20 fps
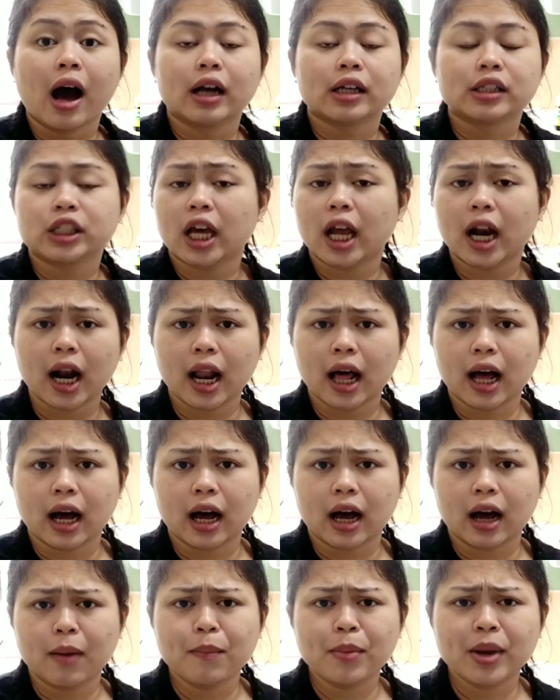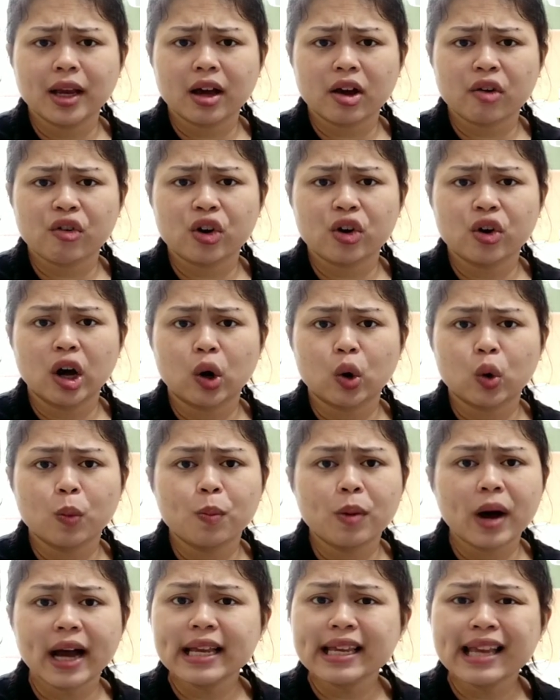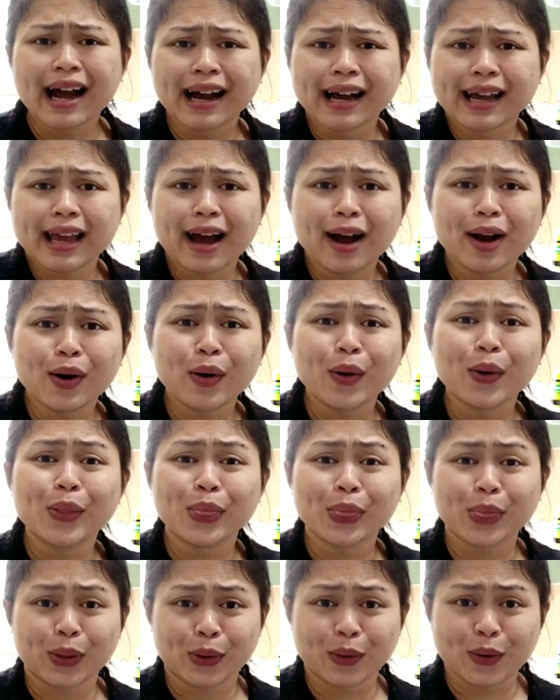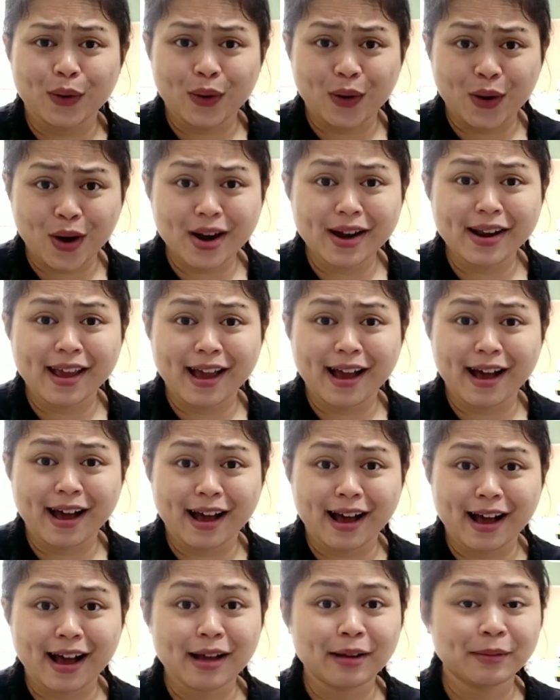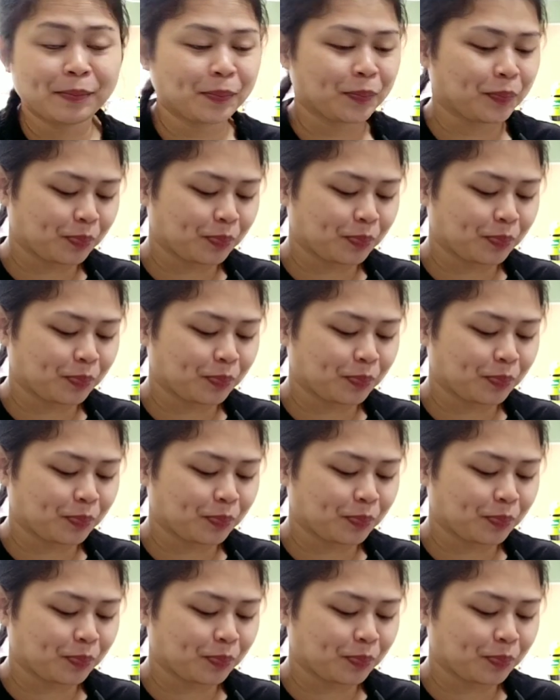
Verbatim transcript: share lah biar video aku banyak yang nonton ya